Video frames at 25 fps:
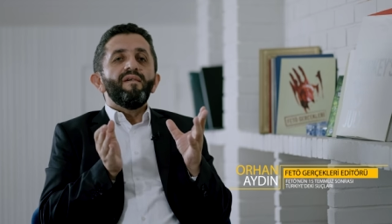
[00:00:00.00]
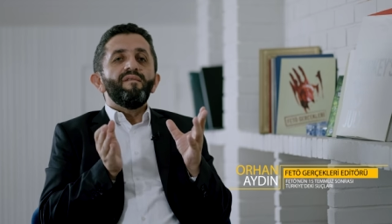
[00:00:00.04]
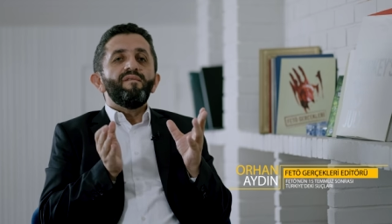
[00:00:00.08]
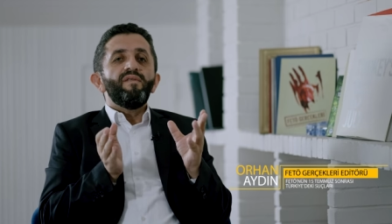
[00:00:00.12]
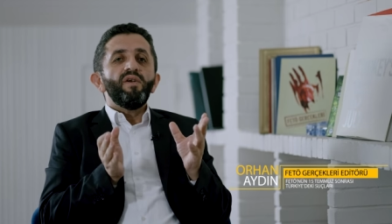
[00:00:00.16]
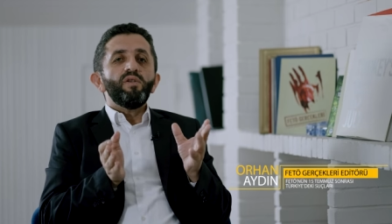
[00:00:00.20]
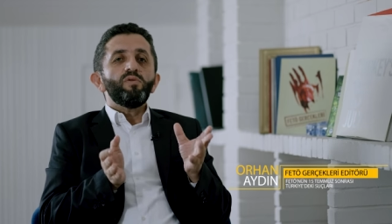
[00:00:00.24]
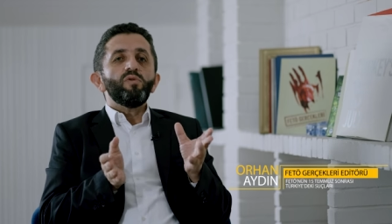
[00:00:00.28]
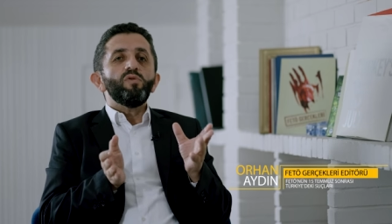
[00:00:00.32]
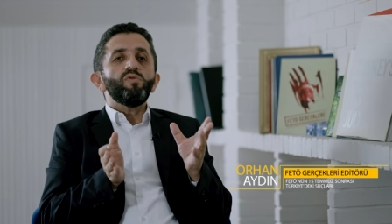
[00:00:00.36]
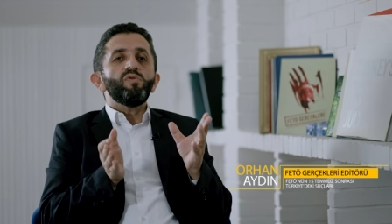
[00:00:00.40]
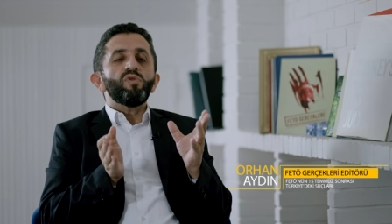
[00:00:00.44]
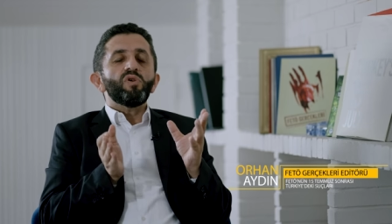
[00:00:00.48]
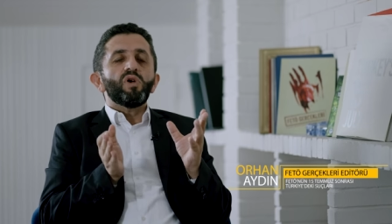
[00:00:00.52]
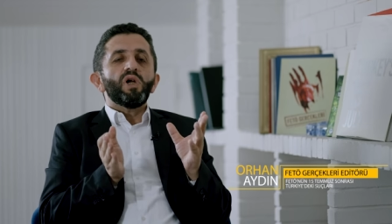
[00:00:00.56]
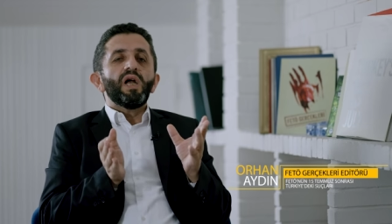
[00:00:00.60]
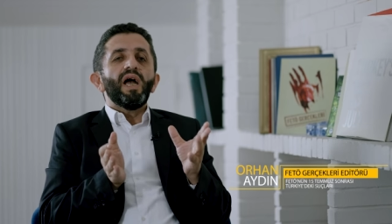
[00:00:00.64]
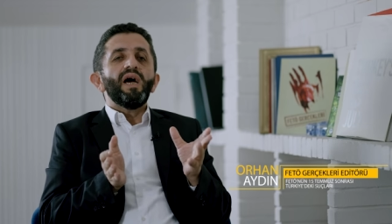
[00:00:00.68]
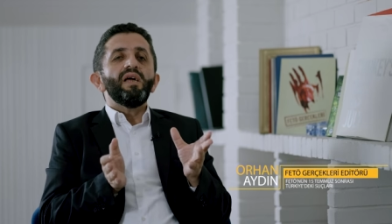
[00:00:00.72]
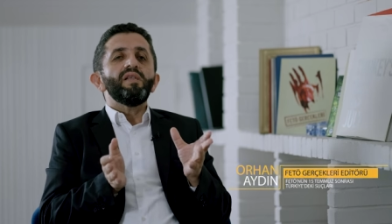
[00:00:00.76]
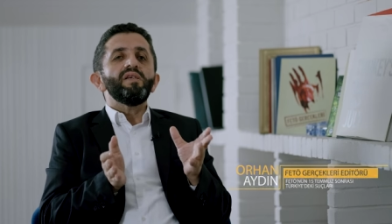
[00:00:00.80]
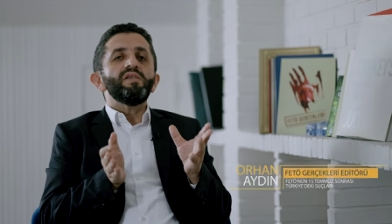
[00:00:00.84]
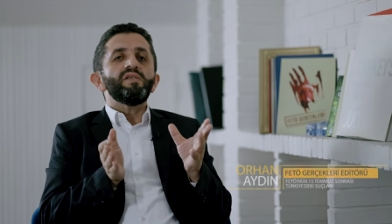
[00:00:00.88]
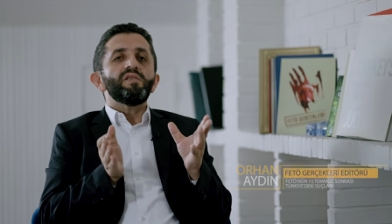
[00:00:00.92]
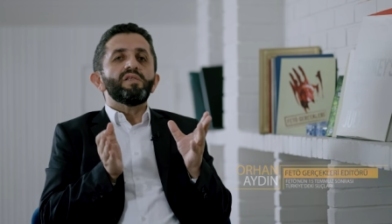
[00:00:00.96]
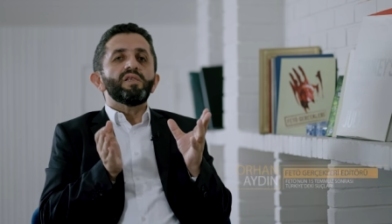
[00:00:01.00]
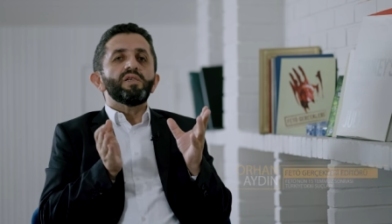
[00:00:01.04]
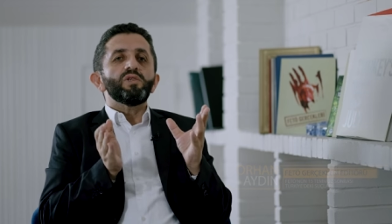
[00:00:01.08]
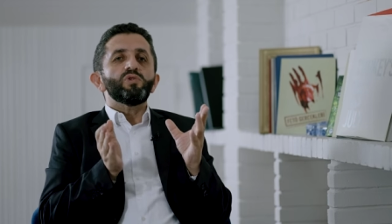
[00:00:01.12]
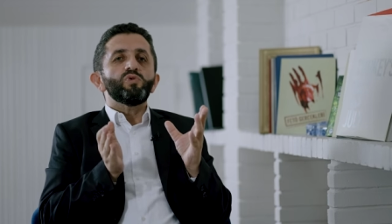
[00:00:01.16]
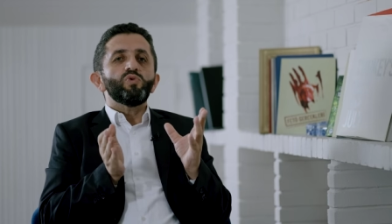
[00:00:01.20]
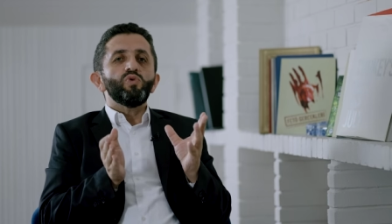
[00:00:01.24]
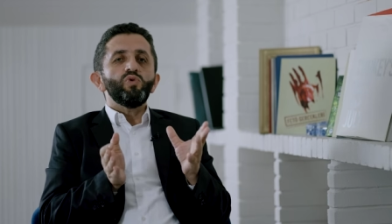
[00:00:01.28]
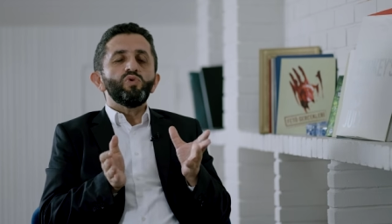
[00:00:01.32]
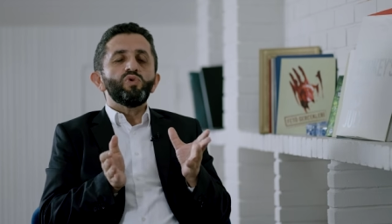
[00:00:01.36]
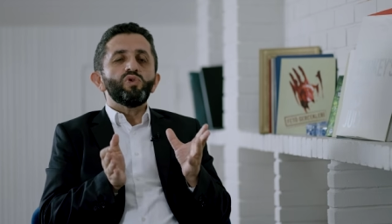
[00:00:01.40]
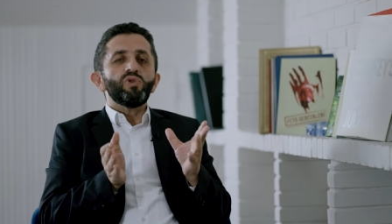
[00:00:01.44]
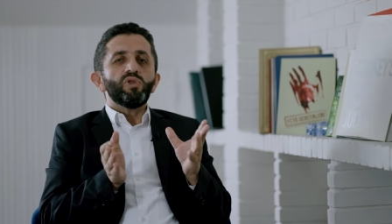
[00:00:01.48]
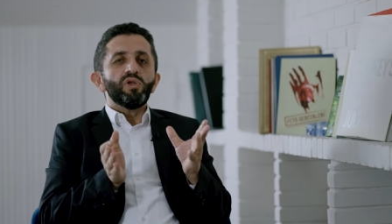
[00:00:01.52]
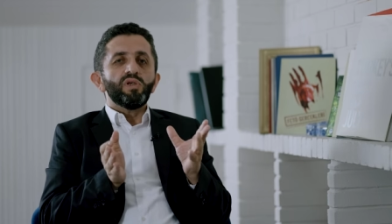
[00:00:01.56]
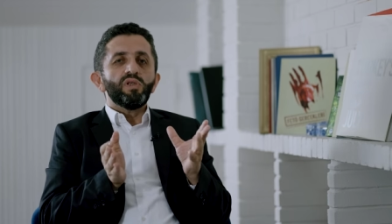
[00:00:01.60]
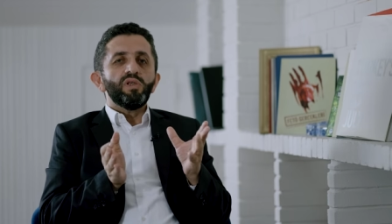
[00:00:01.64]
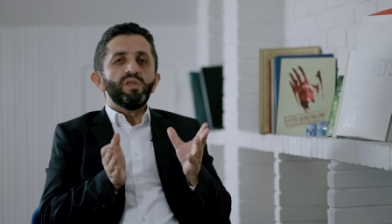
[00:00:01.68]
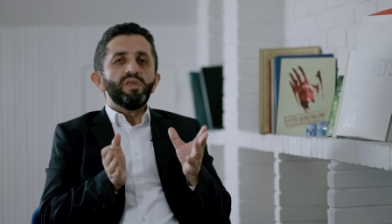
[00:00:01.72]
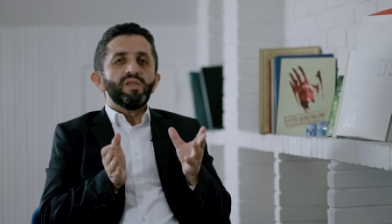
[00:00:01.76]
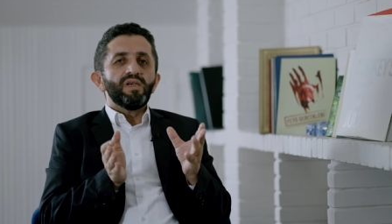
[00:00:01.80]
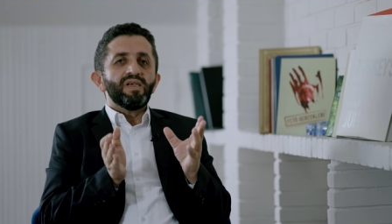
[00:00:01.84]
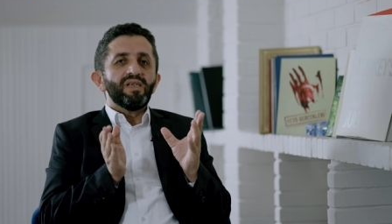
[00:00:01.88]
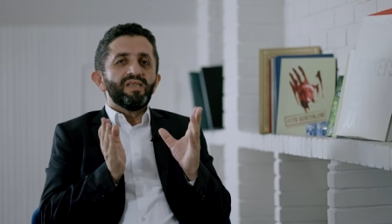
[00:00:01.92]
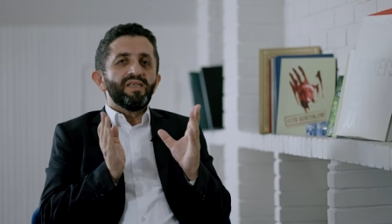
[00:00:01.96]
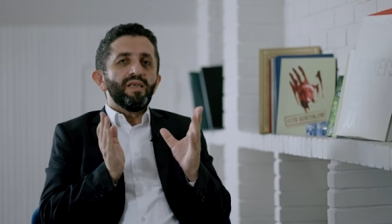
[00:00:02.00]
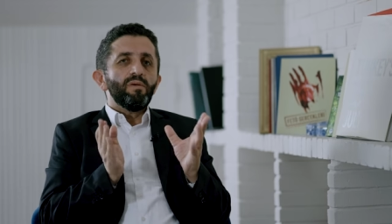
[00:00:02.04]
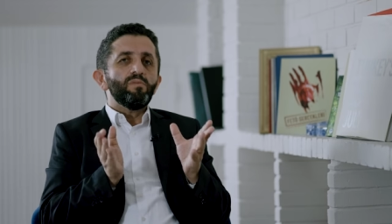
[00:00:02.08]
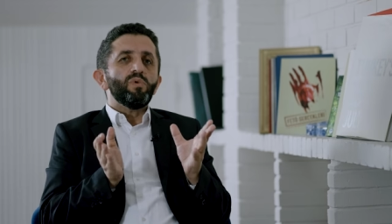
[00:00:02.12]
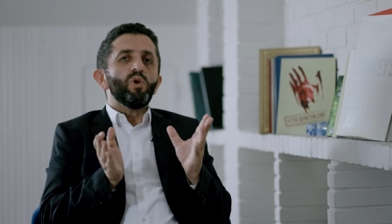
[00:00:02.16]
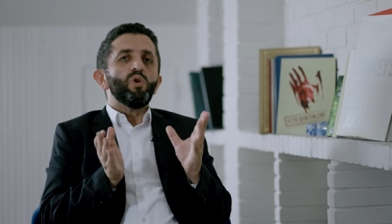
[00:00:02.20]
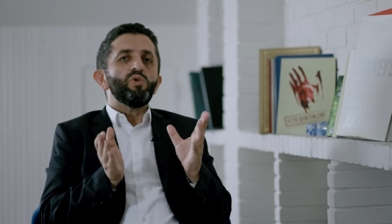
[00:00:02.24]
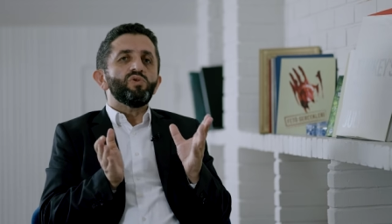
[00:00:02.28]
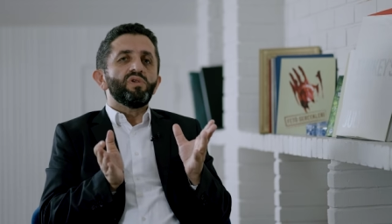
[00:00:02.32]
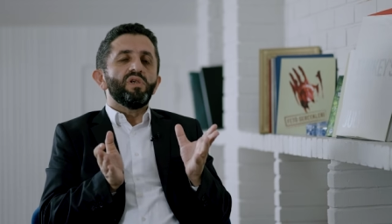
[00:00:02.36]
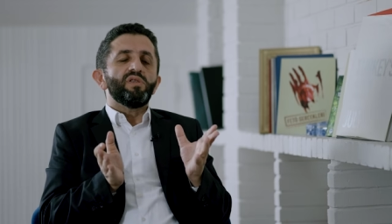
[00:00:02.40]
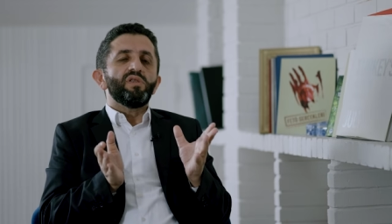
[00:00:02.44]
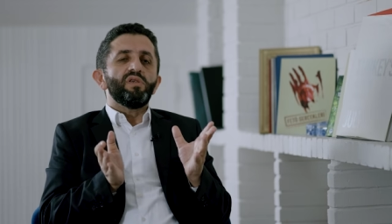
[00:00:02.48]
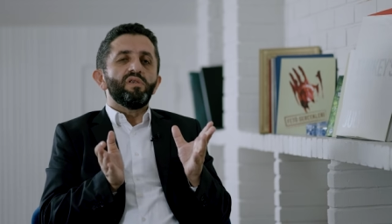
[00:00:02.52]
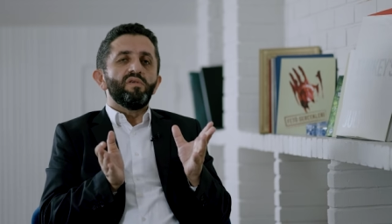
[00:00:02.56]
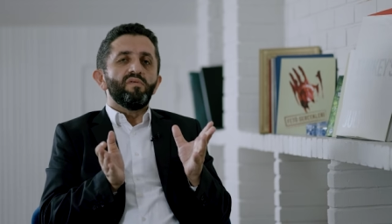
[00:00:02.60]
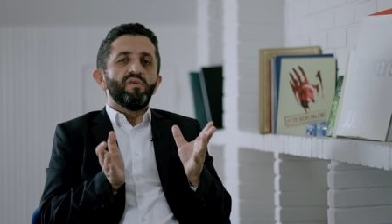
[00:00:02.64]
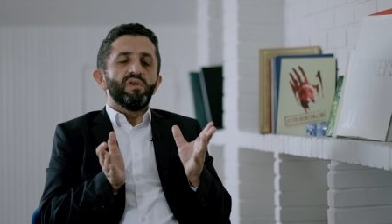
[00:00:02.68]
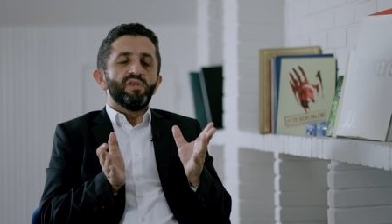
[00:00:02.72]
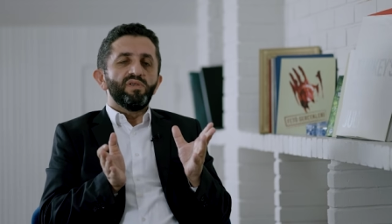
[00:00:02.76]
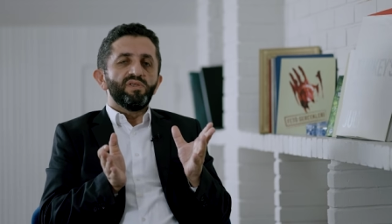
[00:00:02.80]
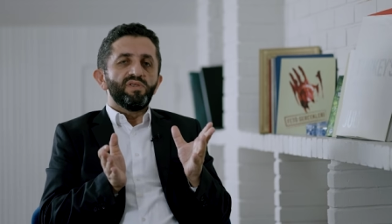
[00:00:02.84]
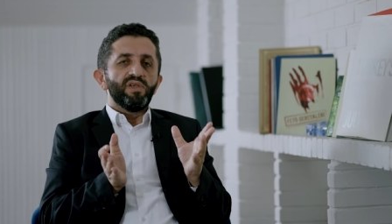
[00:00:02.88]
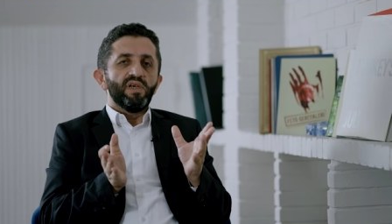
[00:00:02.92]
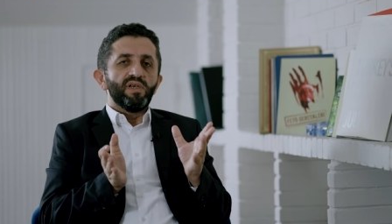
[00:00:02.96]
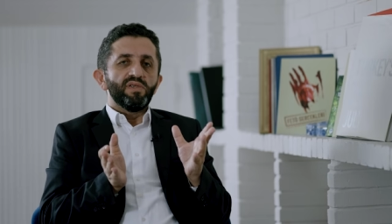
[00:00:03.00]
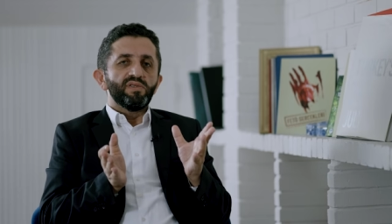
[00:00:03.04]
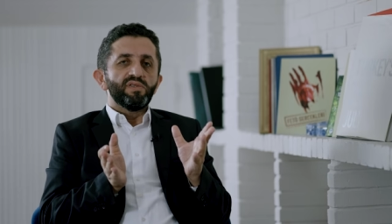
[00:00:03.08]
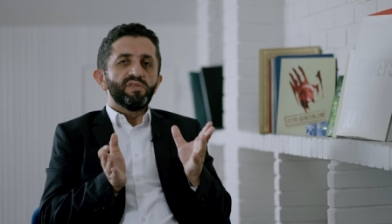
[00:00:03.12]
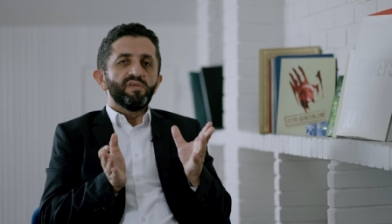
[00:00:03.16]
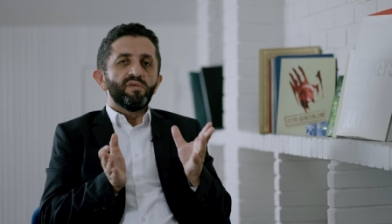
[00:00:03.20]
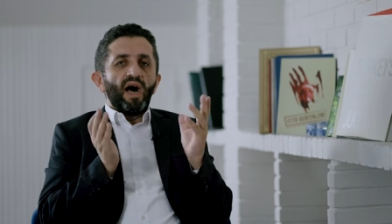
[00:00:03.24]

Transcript: FETÖ'nün karıştığı suçların kısa bir özetini vereceğiz.